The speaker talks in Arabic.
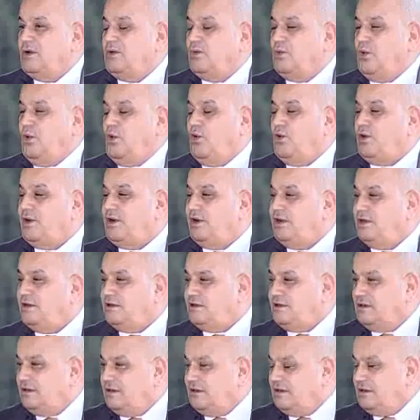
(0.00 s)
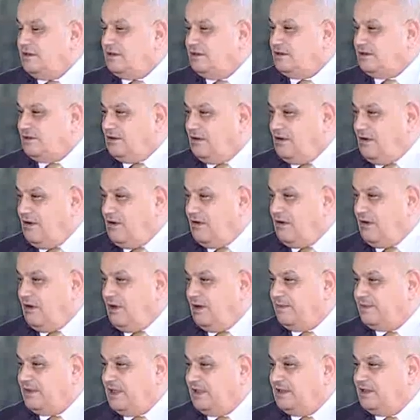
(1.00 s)
وحرية
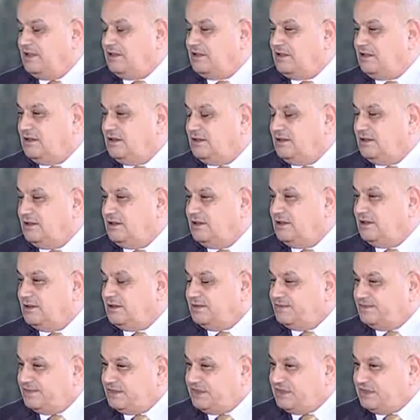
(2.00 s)
التجارة ابتدت آه،